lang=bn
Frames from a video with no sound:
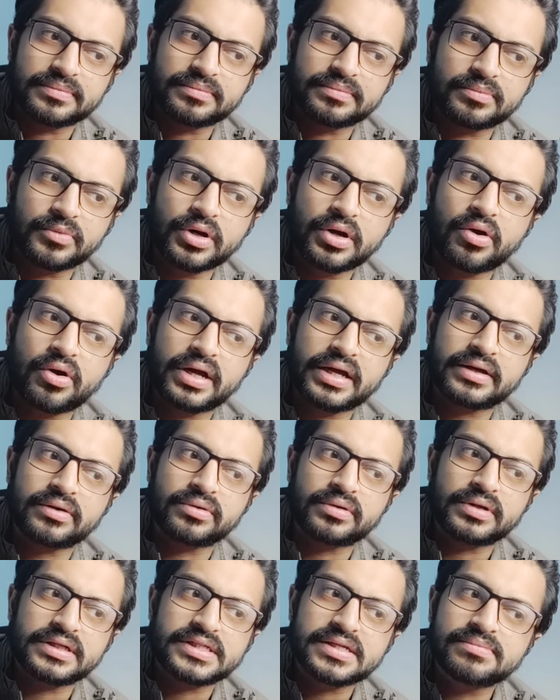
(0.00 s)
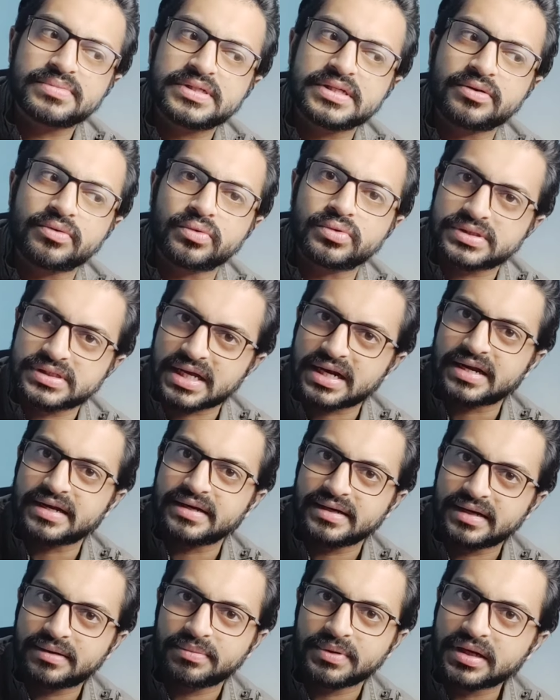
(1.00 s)
মনে হয় এসএমসির ওর
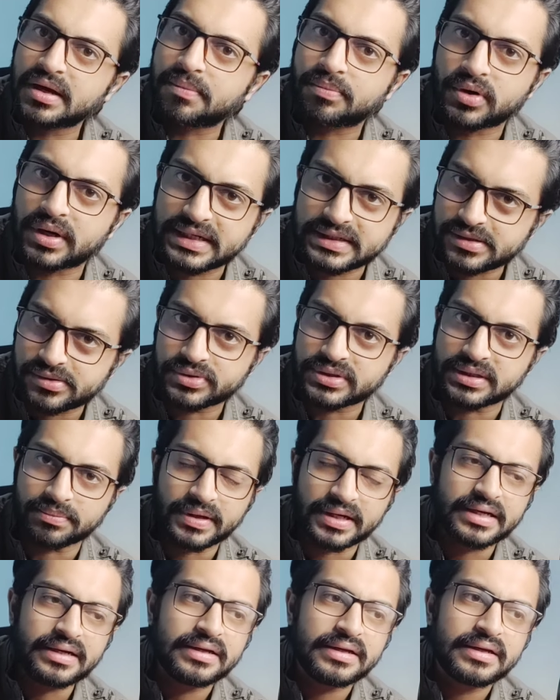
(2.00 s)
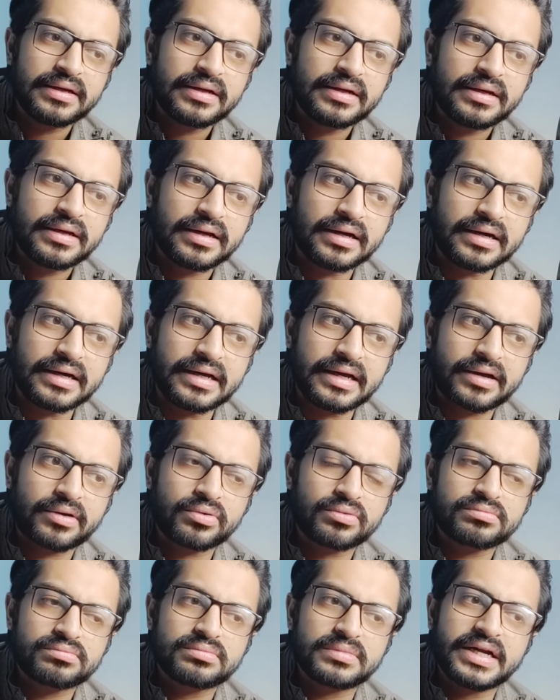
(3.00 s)
স্যালাইনের বিজ্ঞাপন একটা হইতে পারে
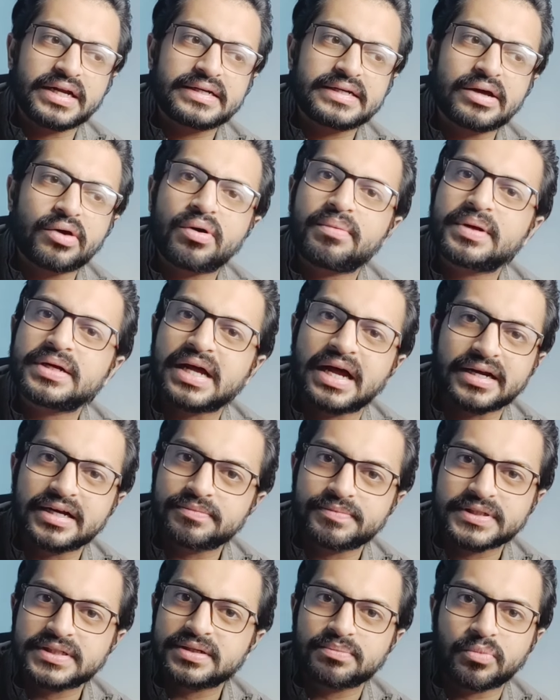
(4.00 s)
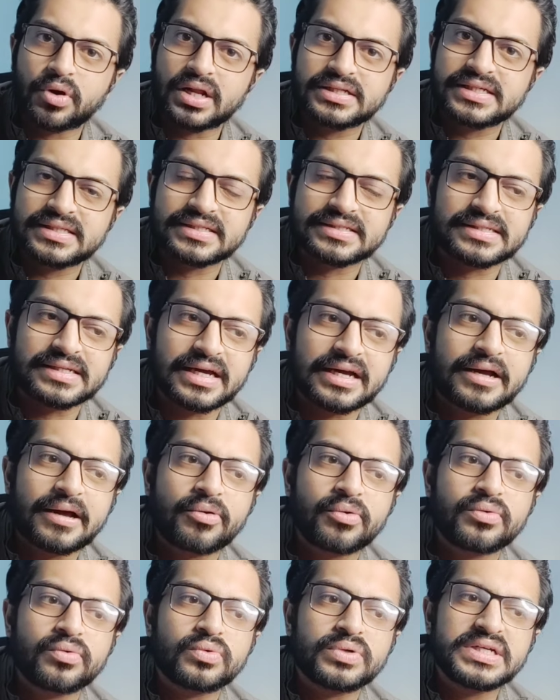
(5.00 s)
এখন এটাও আবার হান্ড্রেড পার্সেন্ট বলা যাইতেছে না
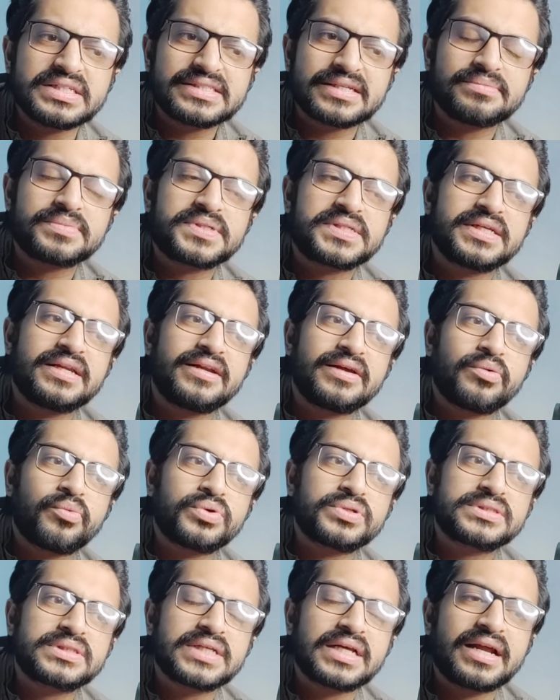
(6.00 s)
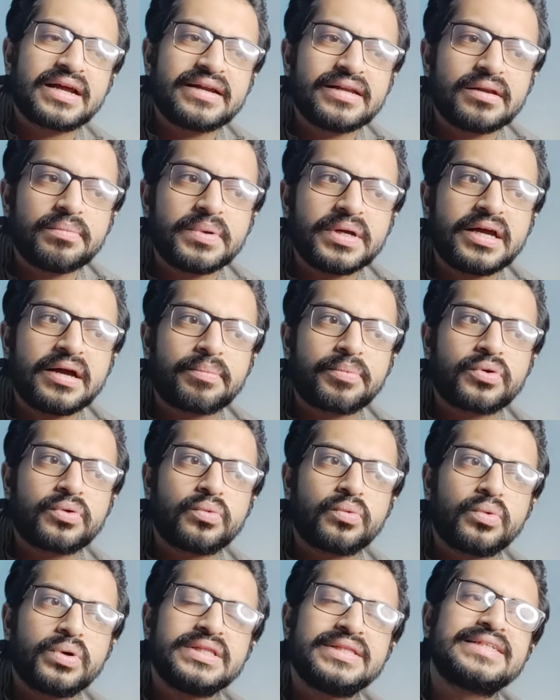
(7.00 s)
কারণ এস এমসির ওর সেলাইনের বিজ্ঞাপন
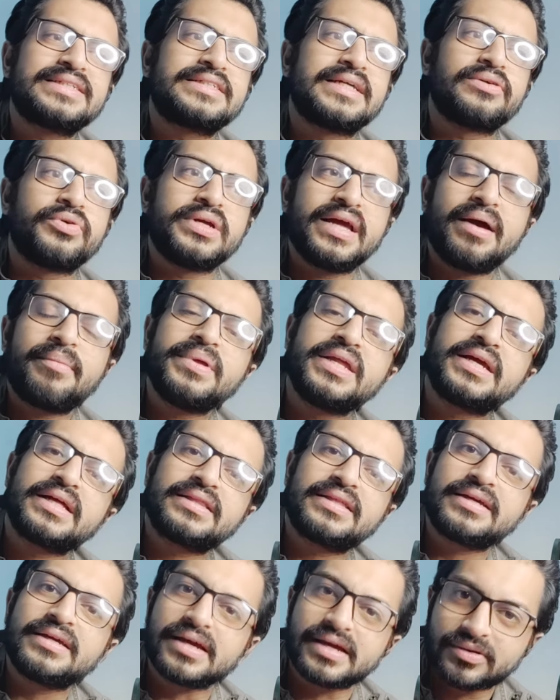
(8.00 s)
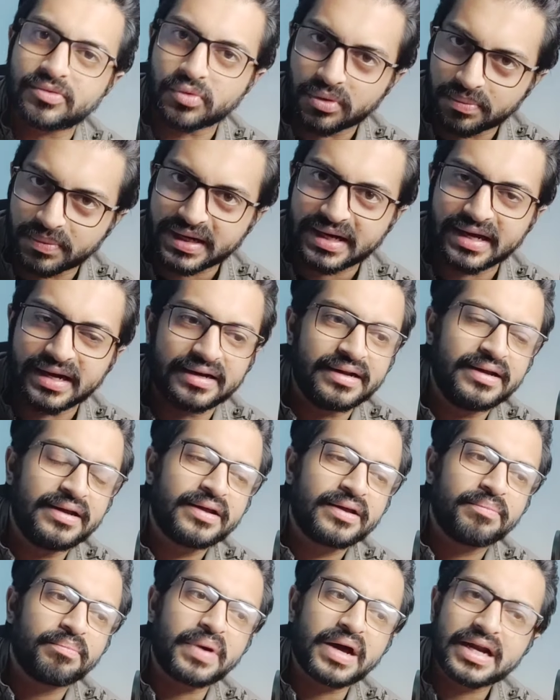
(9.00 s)
ওই দেশে ওই আমেরিকাতে গিয়ে করবে কেন
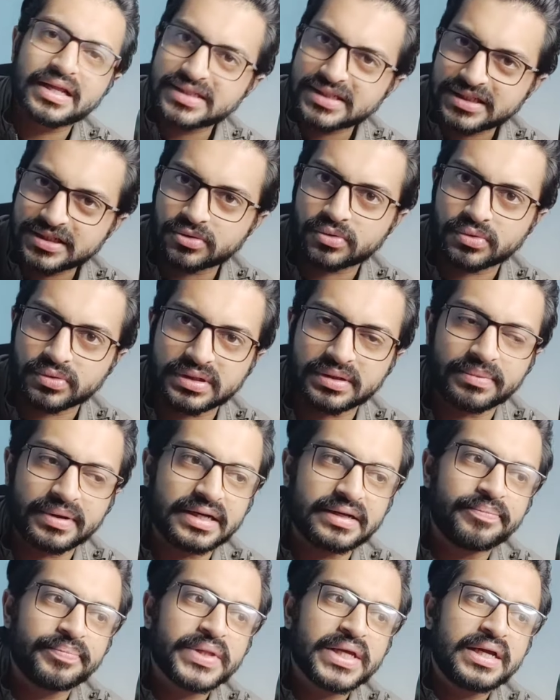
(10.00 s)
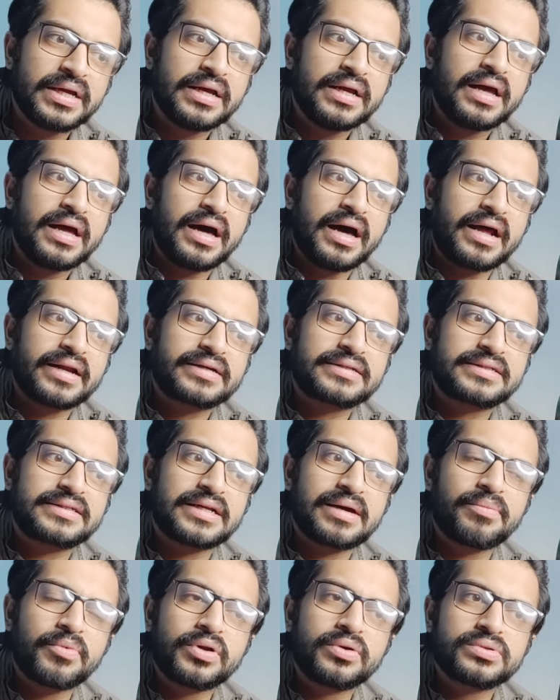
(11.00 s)
বাংলাদেশেই তো করতে পারে আরেকটা
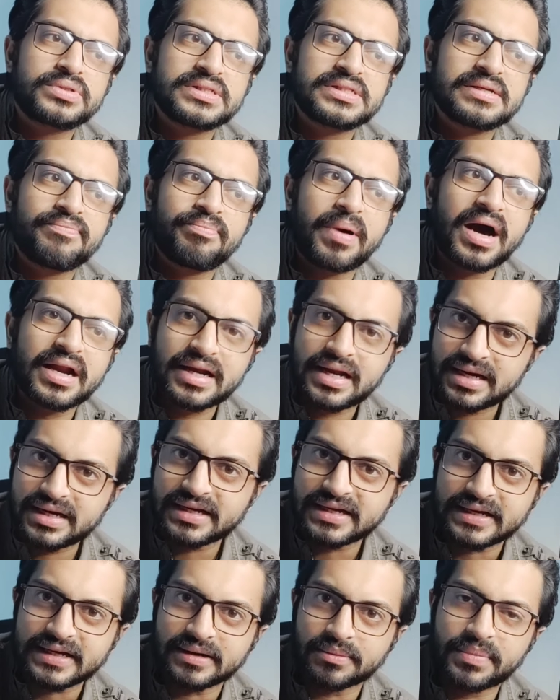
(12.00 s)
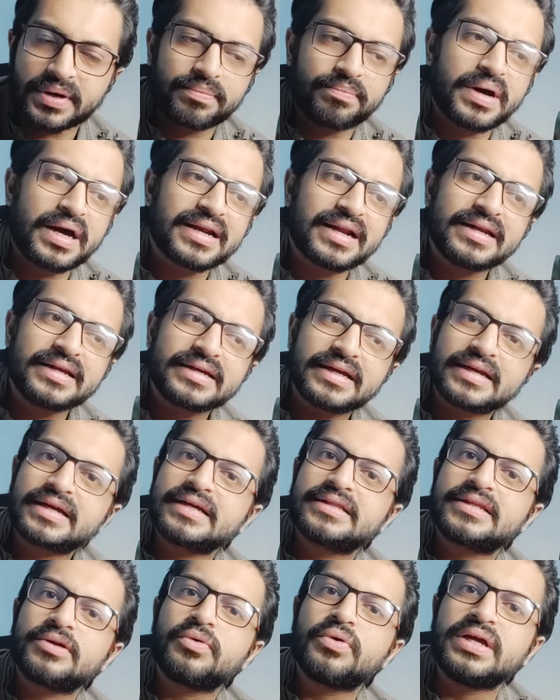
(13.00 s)
মনে হচ্ছে যে বাংলা লিঙ্কের বাট বাংলা লিঙ্কের
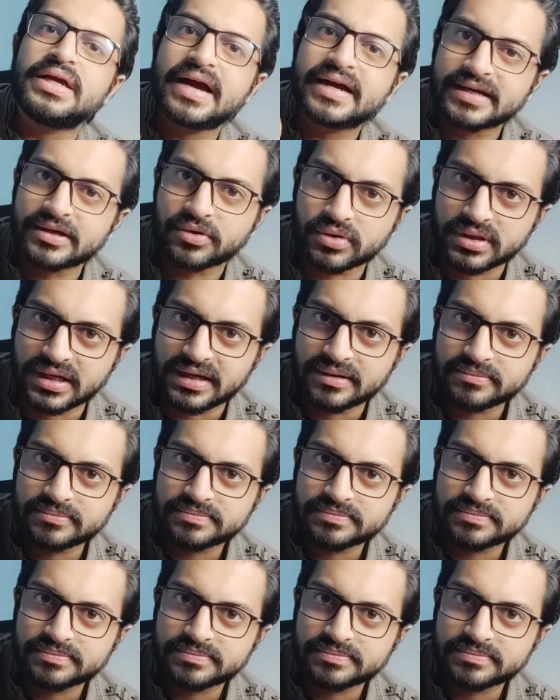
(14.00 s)
ক্ষেত্রে ওই একই কথা